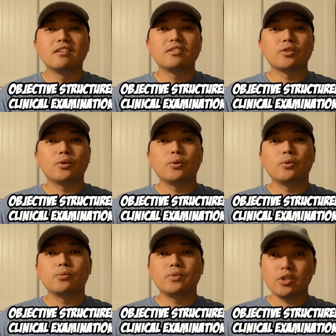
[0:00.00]

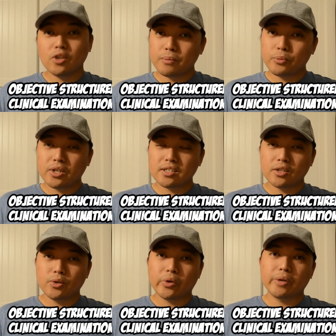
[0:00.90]
So, dito lang po yan
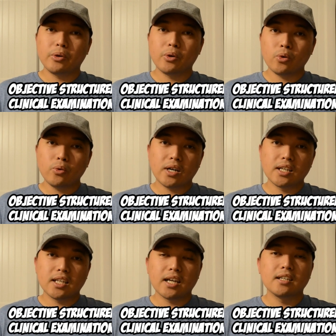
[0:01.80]
sa UK
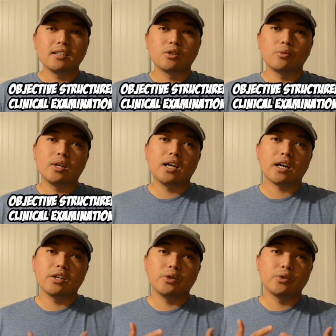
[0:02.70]
makukuha dahil kung wala
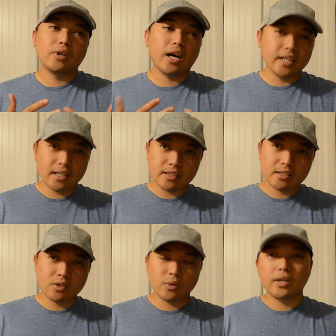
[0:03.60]
kayong
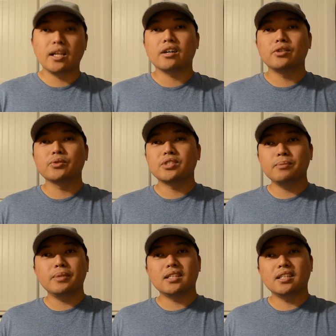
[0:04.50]
IELTS, kung wala kayong
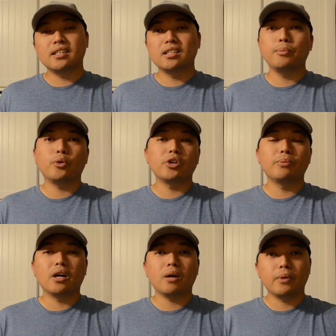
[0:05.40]
CBT, hindi po
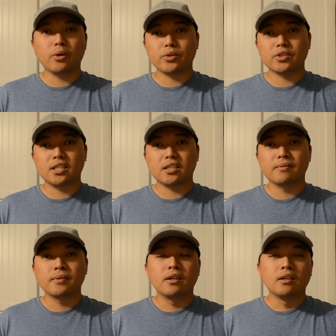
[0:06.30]
kayo makakapag-OSCE.
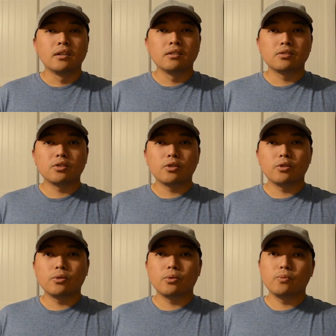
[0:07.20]

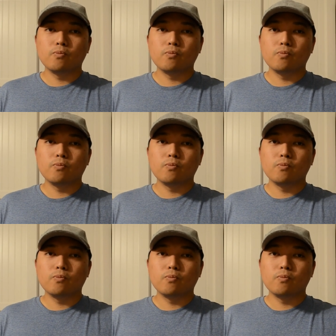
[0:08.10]
So,